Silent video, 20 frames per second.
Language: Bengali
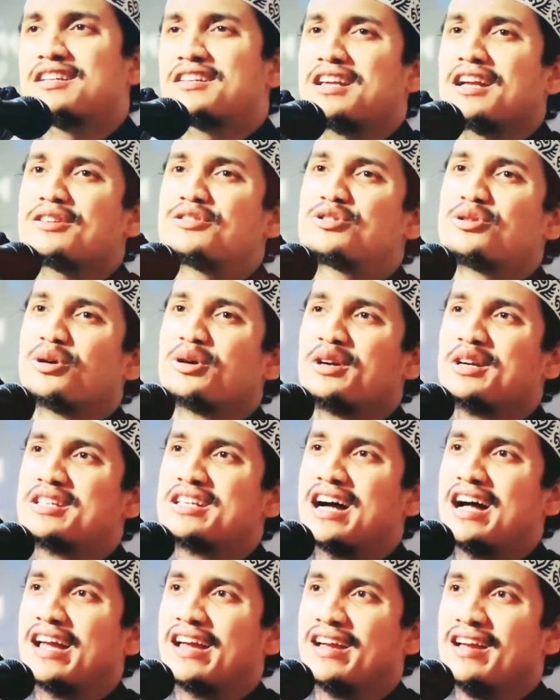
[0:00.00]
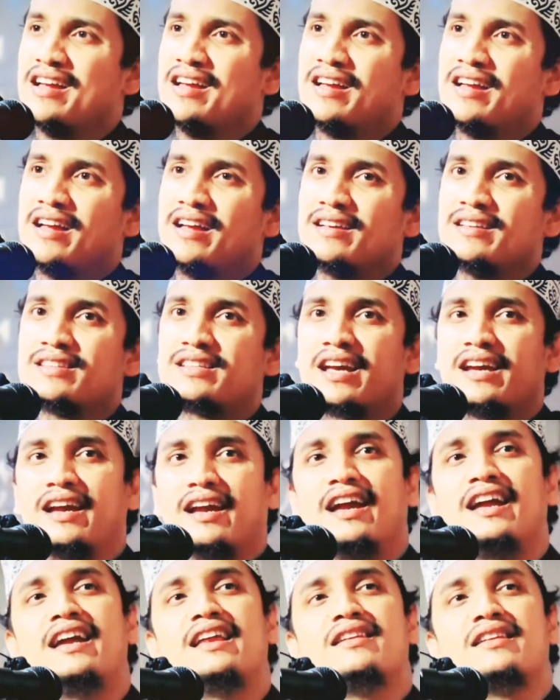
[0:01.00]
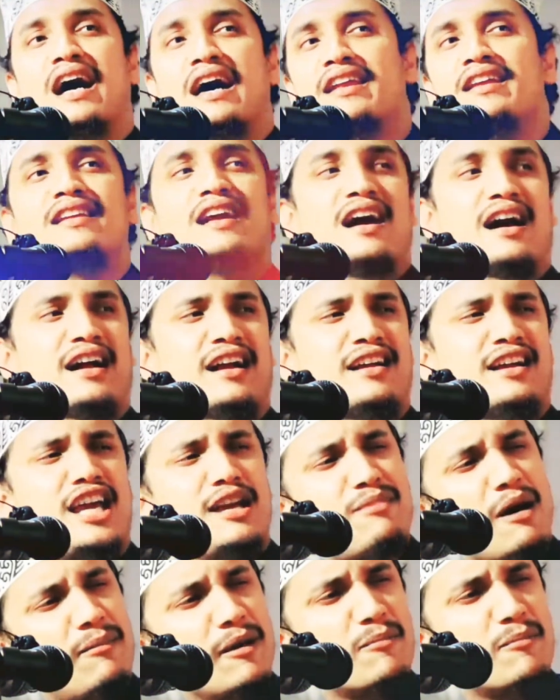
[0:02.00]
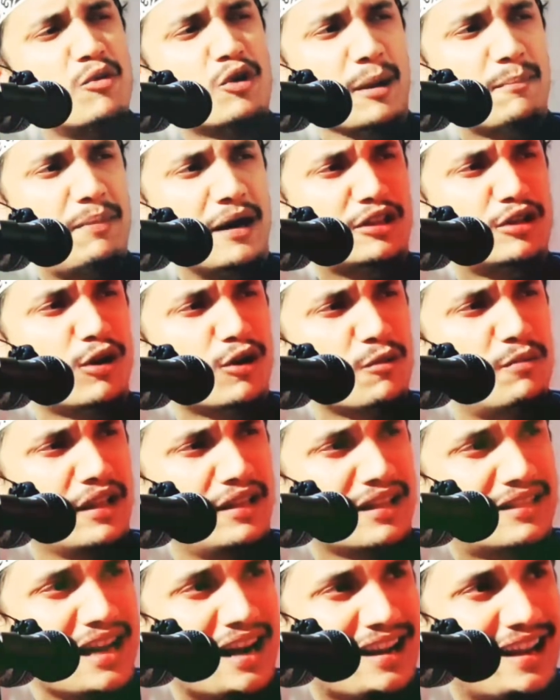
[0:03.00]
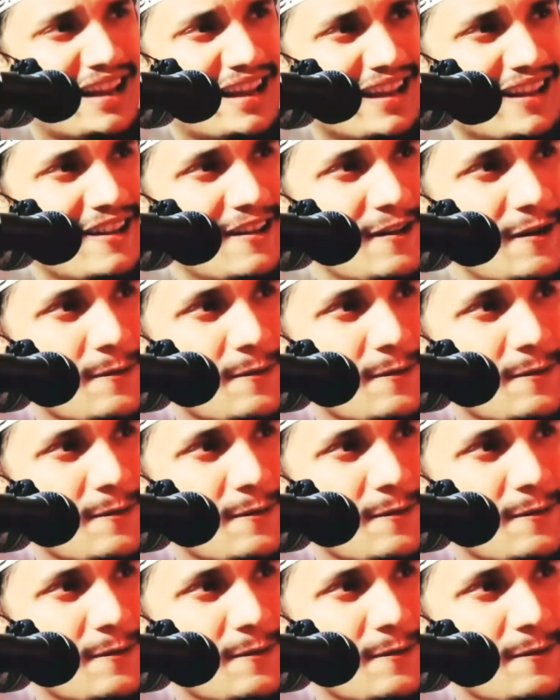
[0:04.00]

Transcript: আশ্চর্য হয়ে যায় যে এই নারীরা কিভাবে বুকে পাথর বেঁধে থাকে